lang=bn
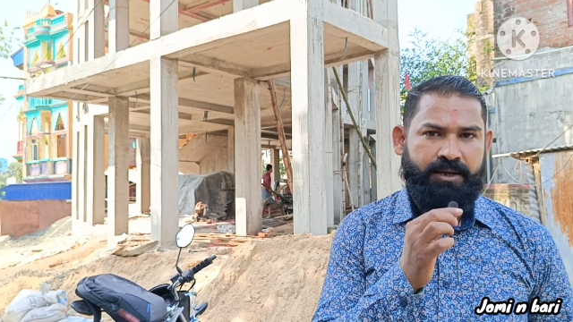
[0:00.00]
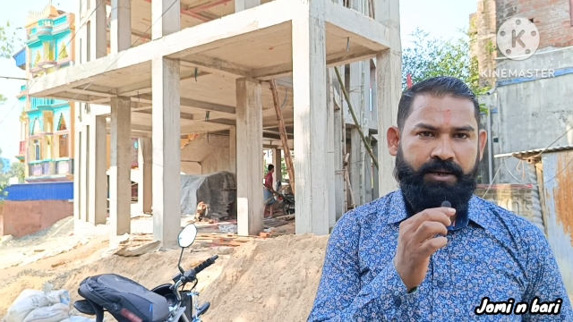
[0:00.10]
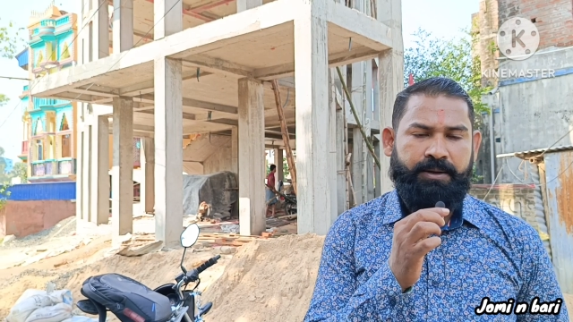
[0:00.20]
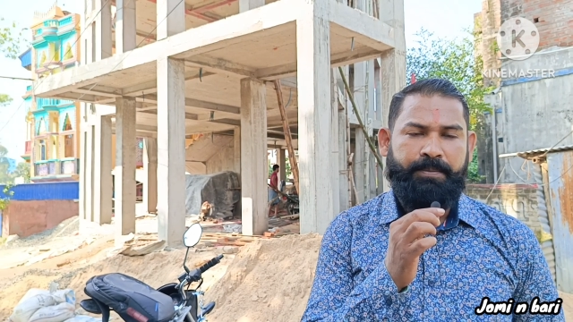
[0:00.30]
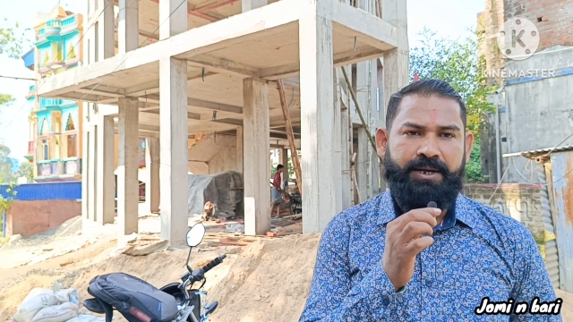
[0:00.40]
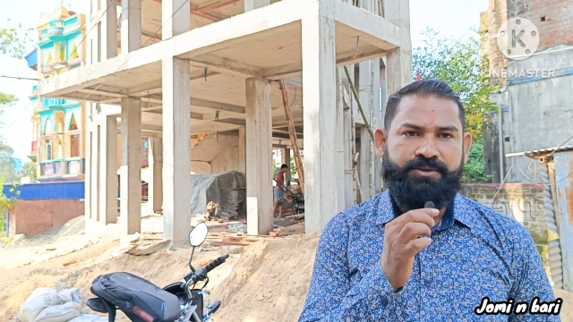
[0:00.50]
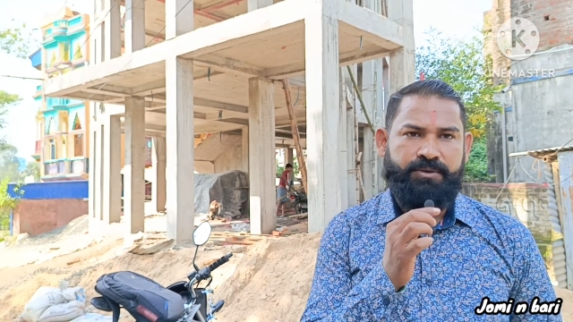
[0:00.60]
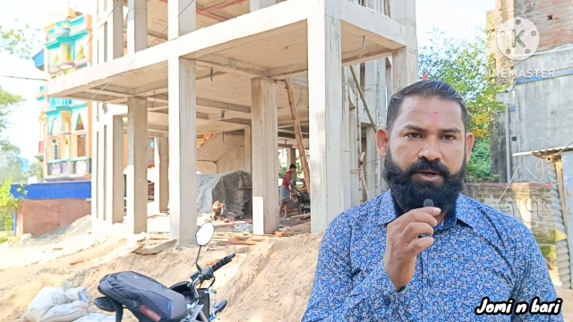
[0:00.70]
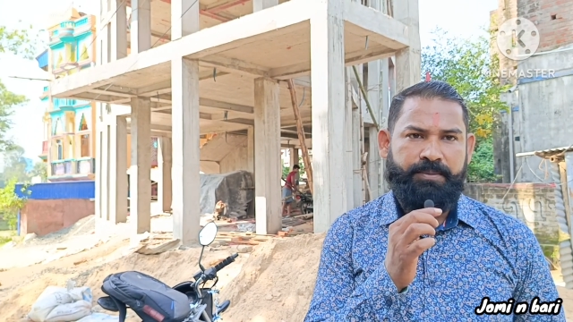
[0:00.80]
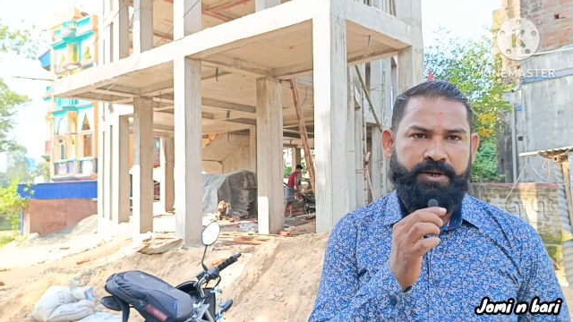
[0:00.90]
এখানে পার
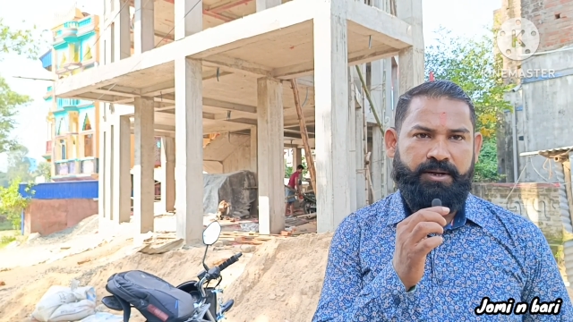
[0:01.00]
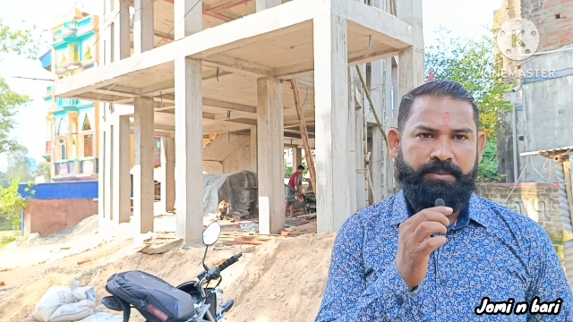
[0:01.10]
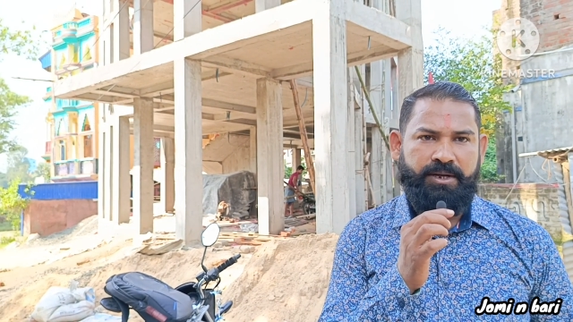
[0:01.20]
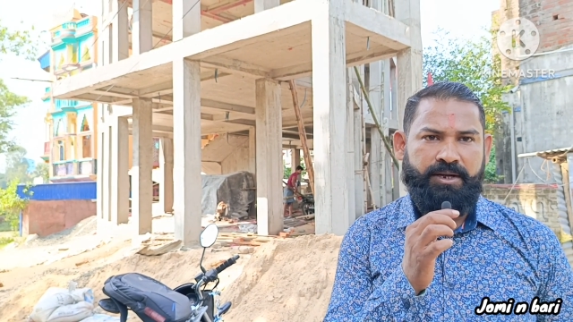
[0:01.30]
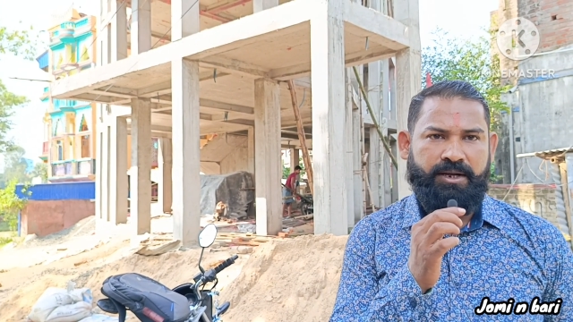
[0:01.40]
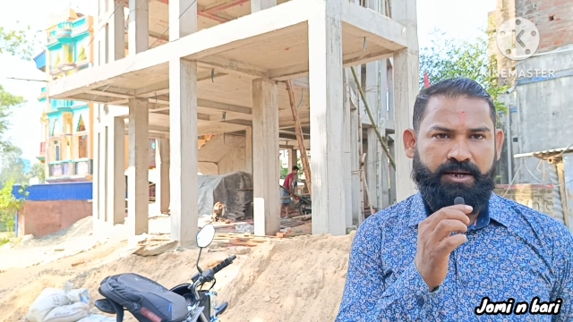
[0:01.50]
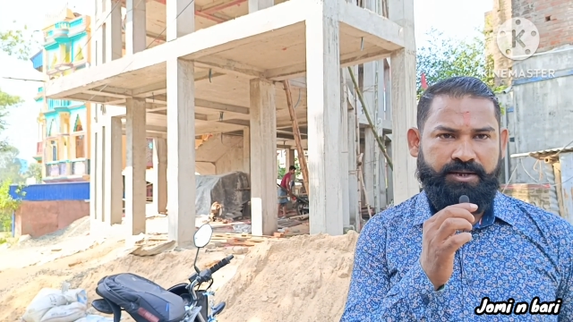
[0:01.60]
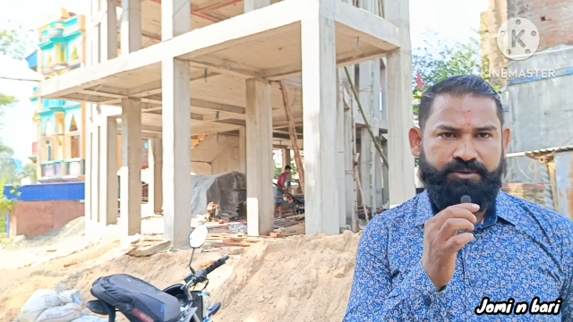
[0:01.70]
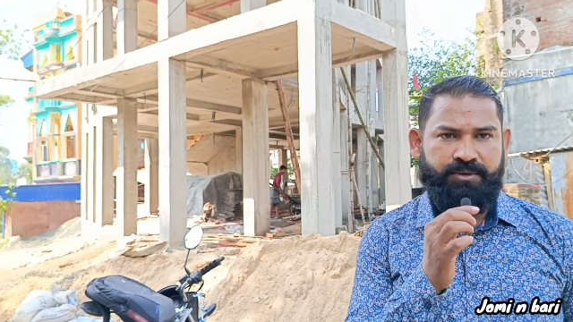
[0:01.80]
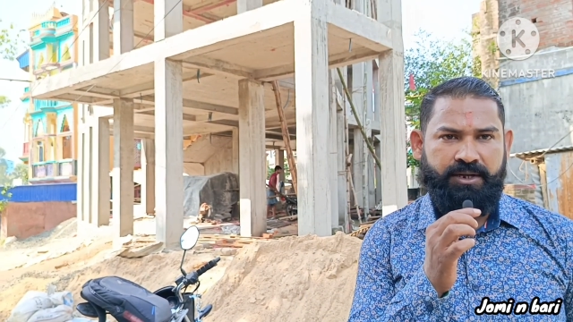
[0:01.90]
স্কোয়ার ফিট আমরা
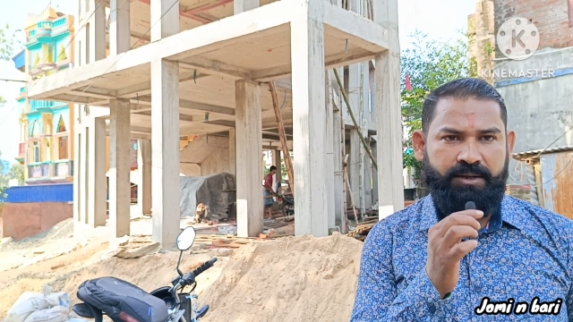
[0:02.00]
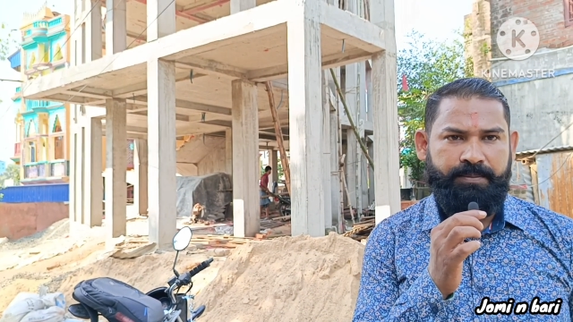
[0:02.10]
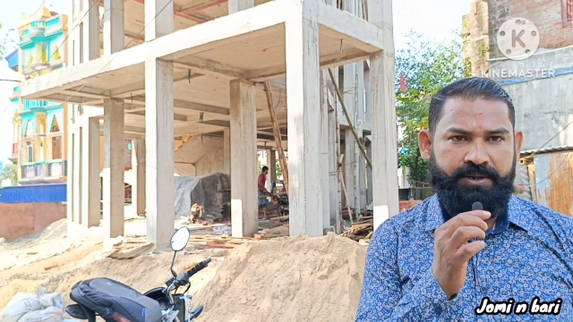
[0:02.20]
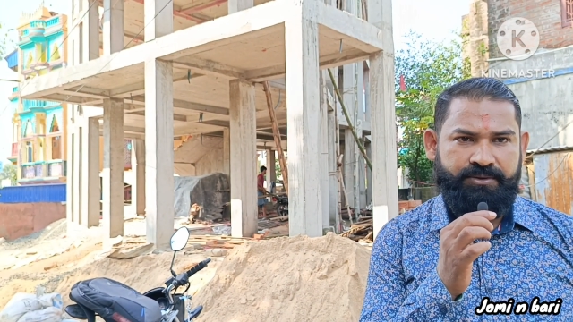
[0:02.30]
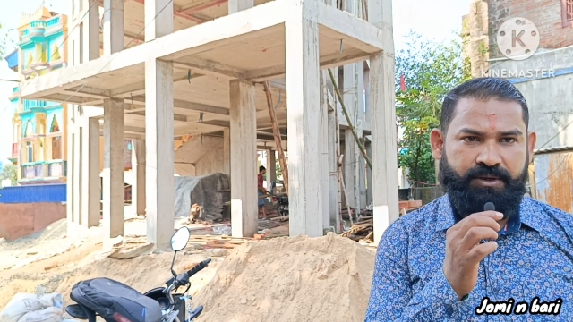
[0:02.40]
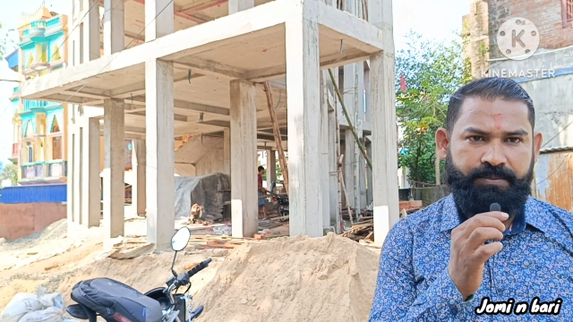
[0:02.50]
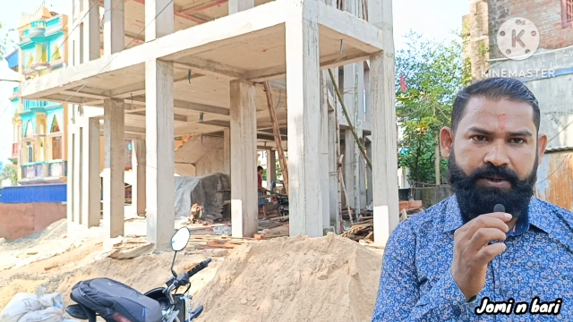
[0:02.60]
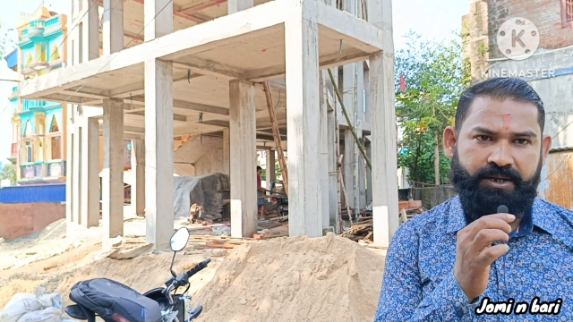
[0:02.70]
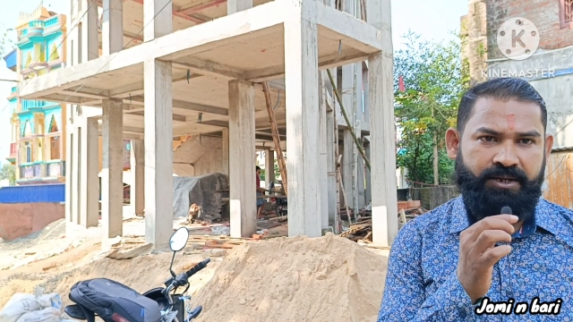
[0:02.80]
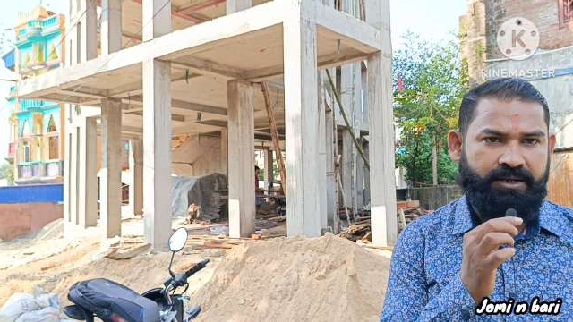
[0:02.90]
আঠাশশো টাকা পার স্কোয়ার
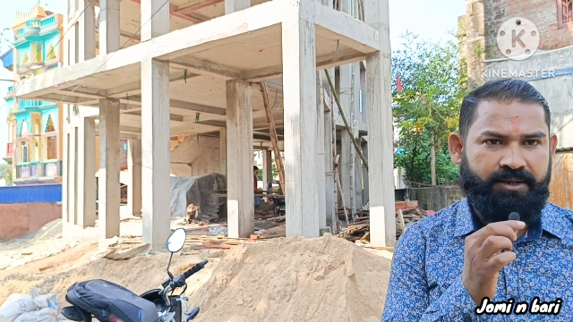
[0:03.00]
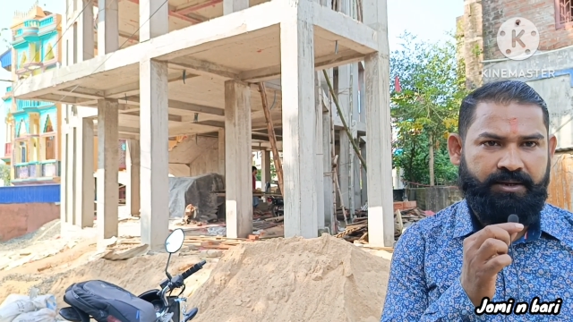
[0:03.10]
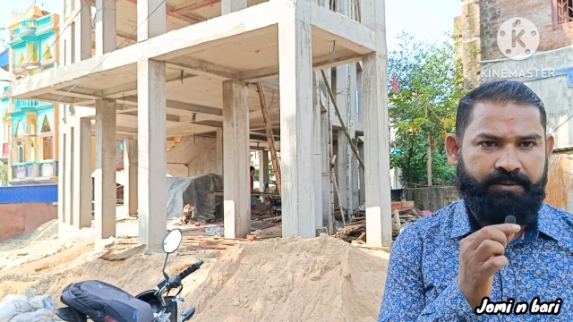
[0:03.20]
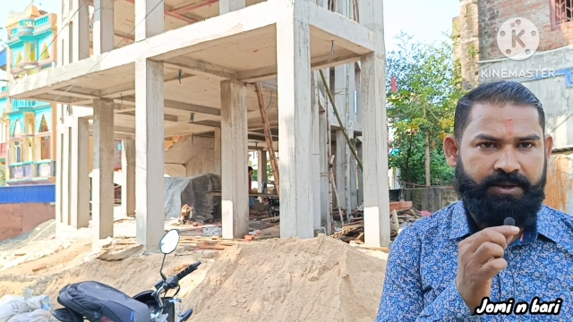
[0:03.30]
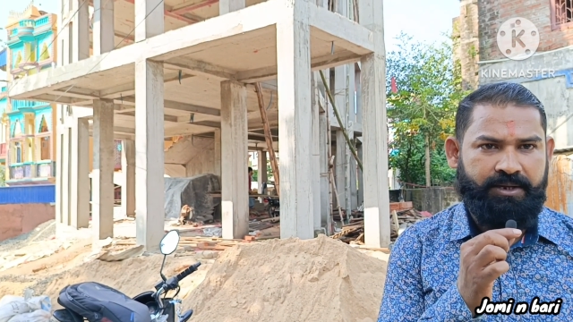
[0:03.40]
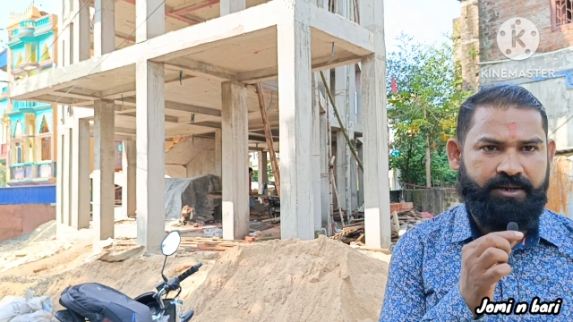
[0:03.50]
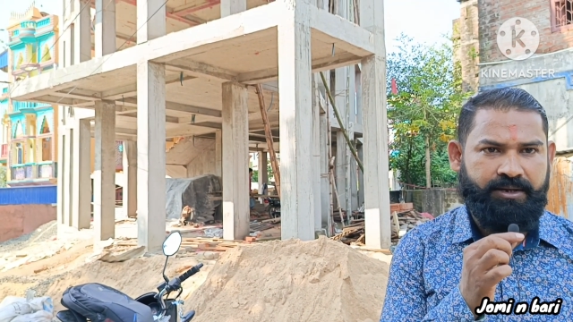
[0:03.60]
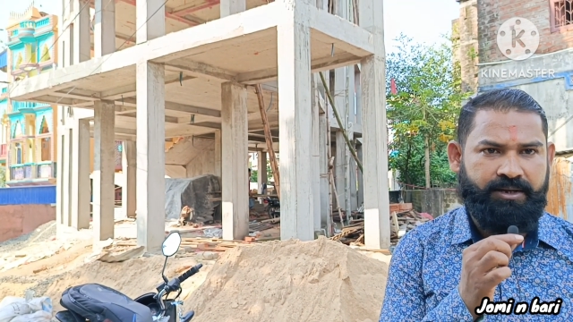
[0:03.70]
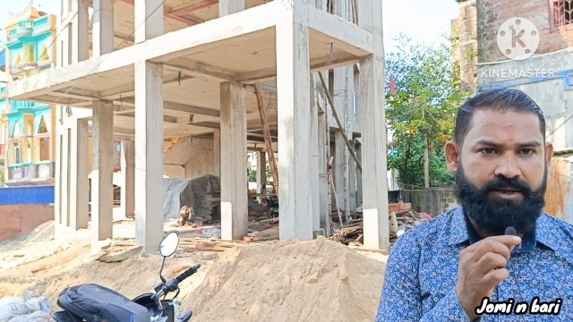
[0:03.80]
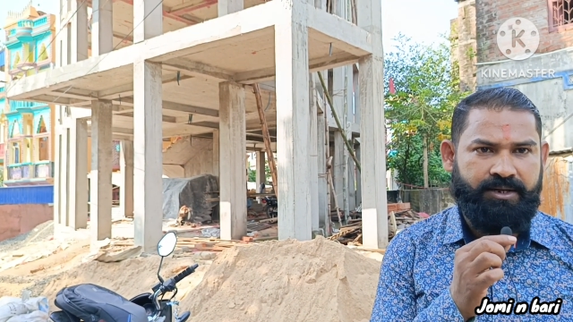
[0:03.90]
ফিটে আমরা
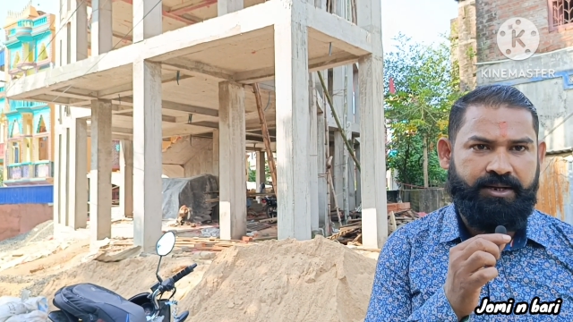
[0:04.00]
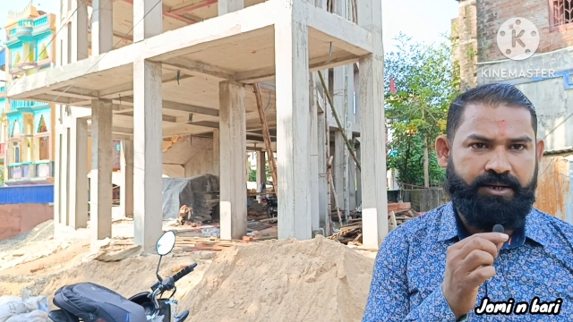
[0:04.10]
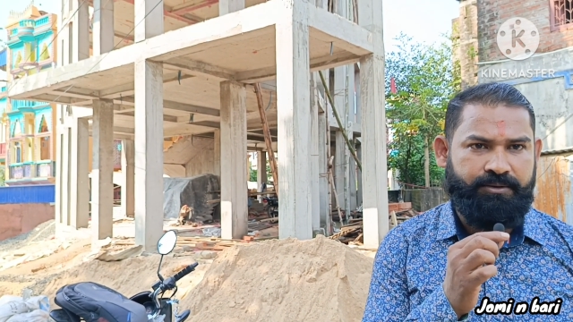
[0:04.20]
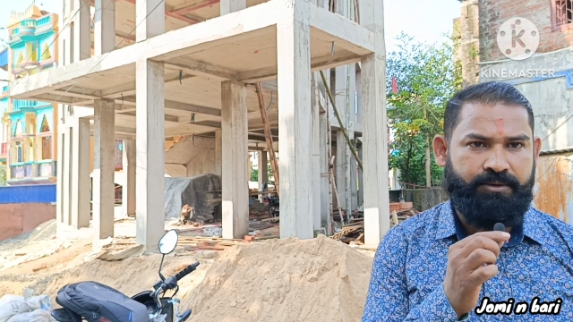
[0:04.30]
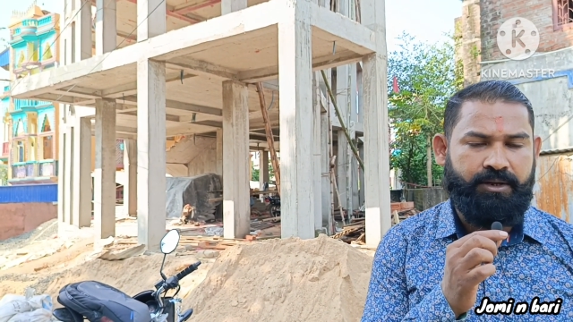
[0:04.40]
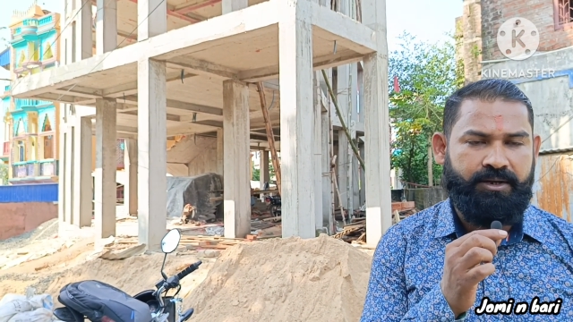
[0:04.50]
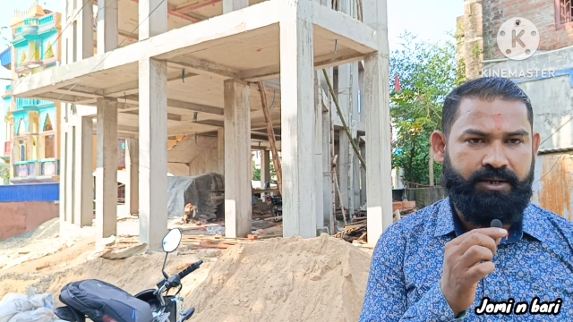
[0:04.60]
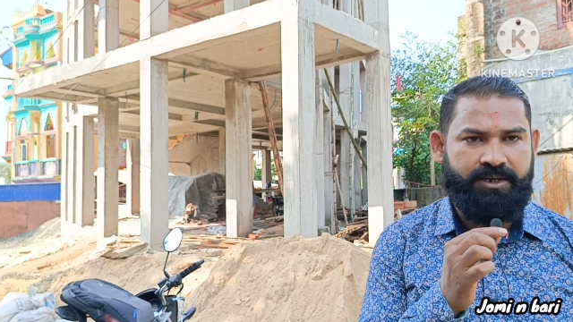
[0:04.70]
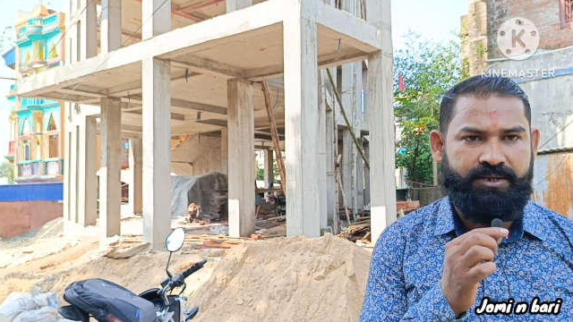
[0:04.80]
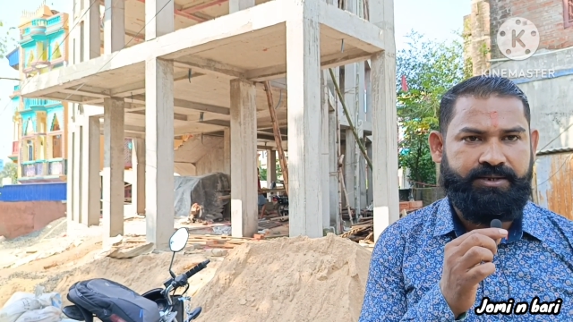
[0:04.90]
রেট এখন
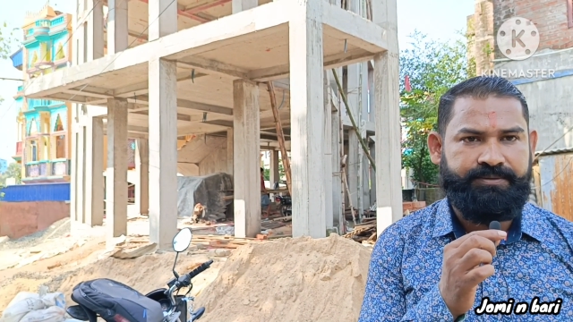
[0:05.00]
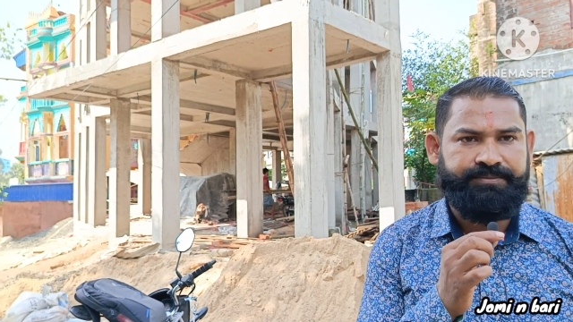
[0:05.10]
রেখেছি